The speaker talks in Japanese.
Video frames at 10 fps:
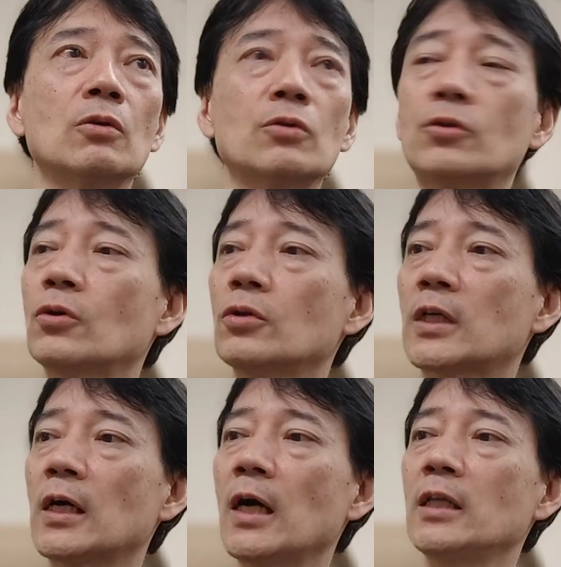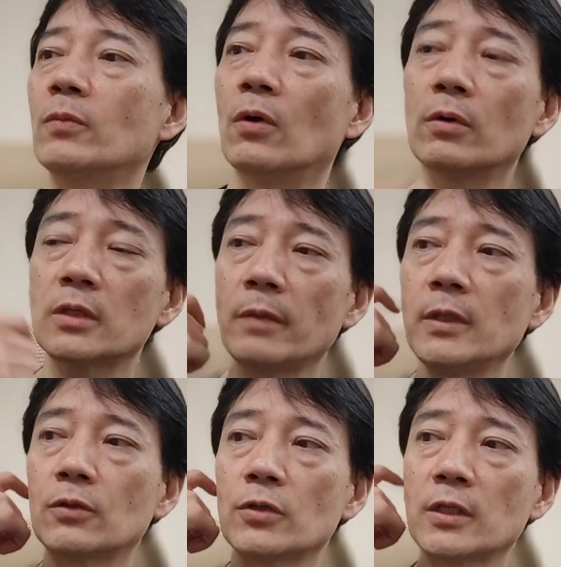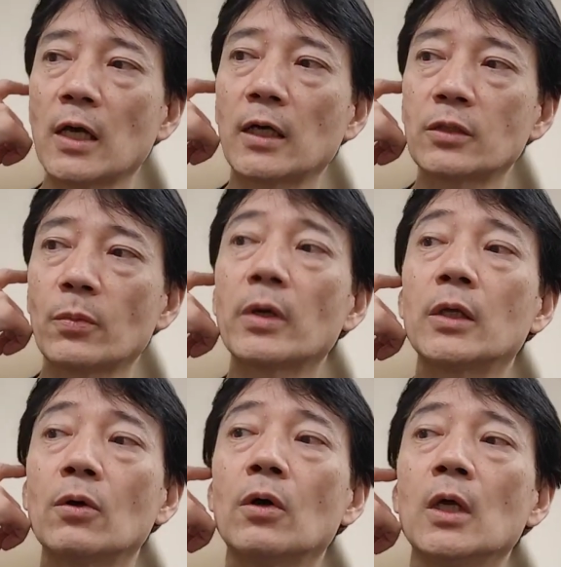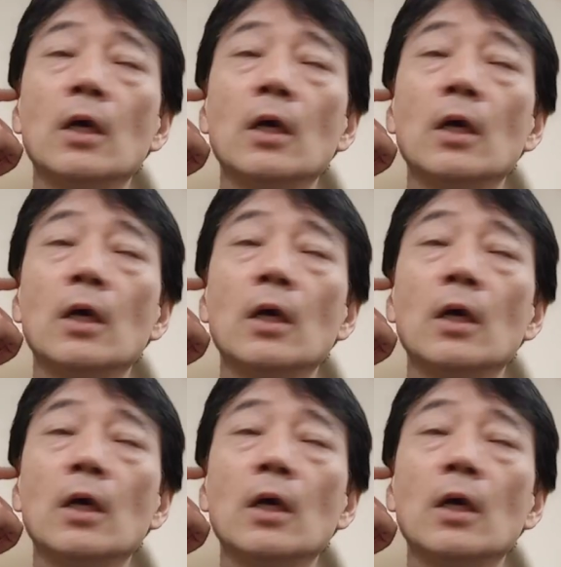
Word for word: 就業時間外にもセミナーとして参加してもらうけど、